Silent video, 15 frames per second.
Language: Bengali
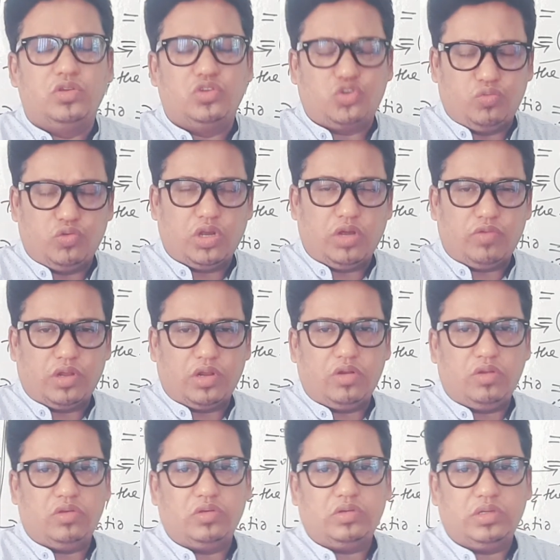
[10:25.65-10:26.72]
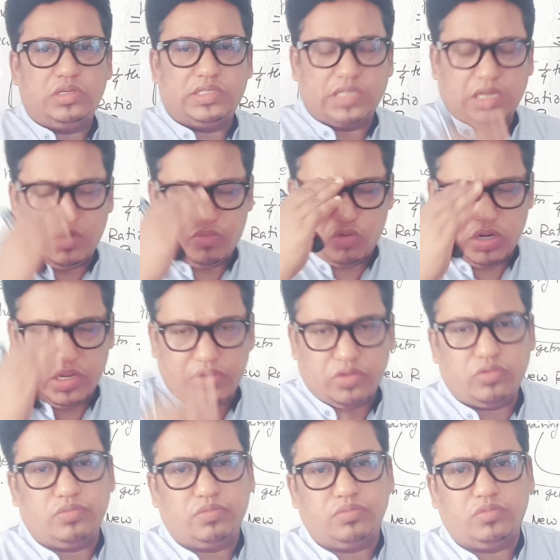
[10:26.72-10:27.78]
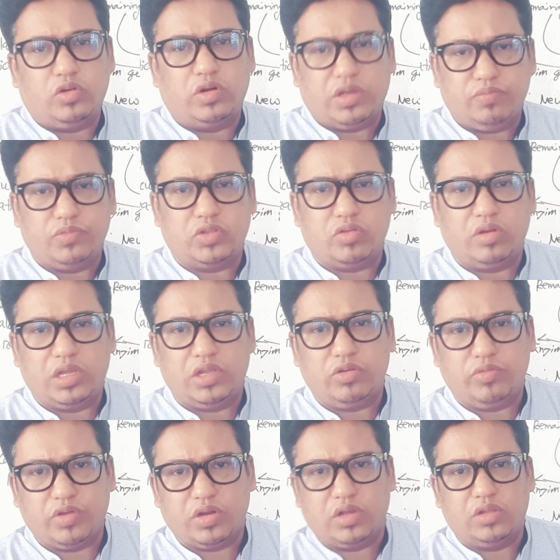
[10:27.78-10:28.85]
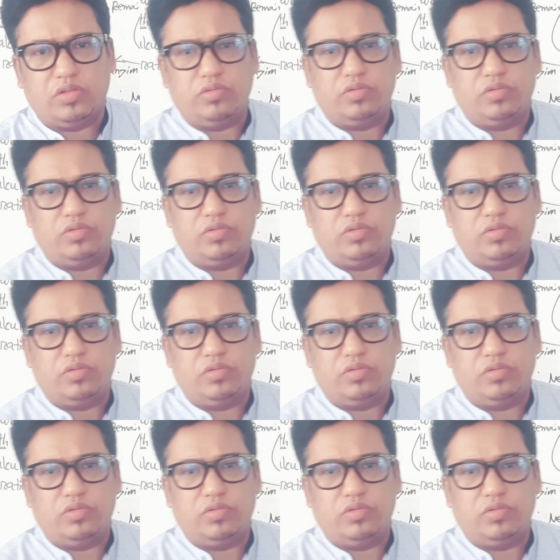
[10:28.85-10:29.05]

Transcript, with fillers: শুভকামনা রইল আসসালামু আলাইকুম রহমতুল্লাহি আবরকাত